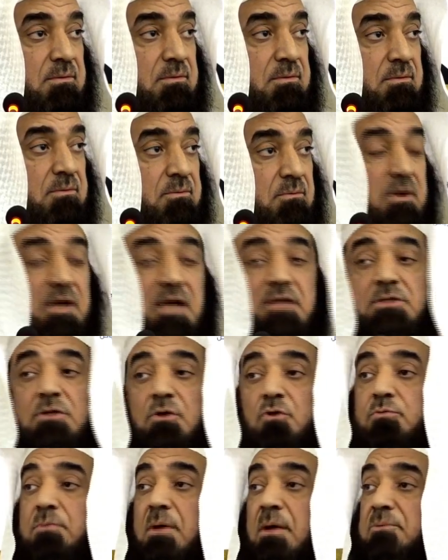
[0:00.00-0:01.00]
ويأتي
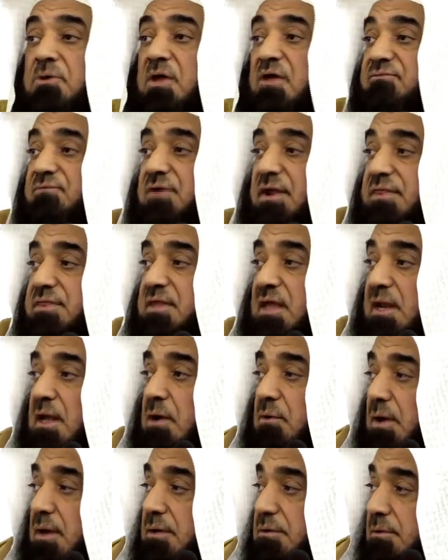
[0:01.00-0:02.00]
عثمان بن عفان رضي
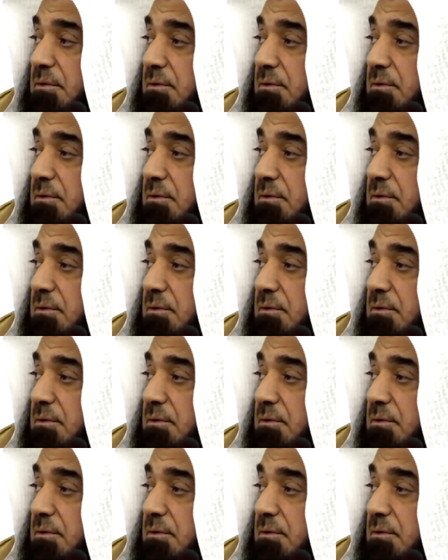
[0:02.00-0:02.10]
الله عنه